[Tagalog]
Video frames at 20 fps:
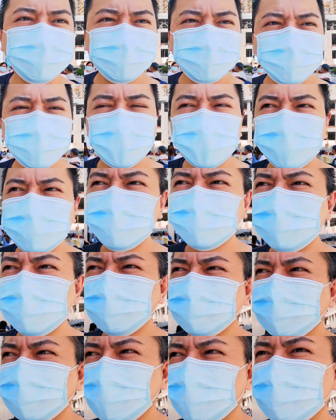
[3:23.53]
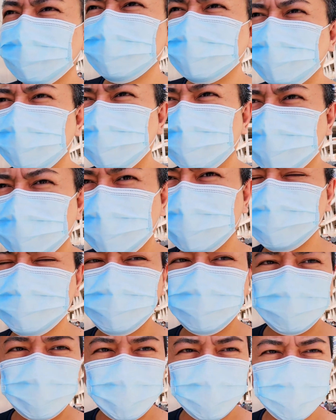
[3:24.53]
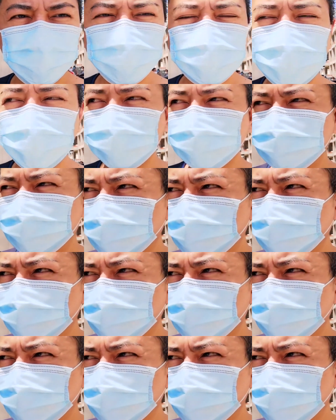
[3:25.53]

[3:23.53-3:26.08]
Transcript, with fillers: Ayun guys, nandito na ako sa labas. So, pauwi na ako.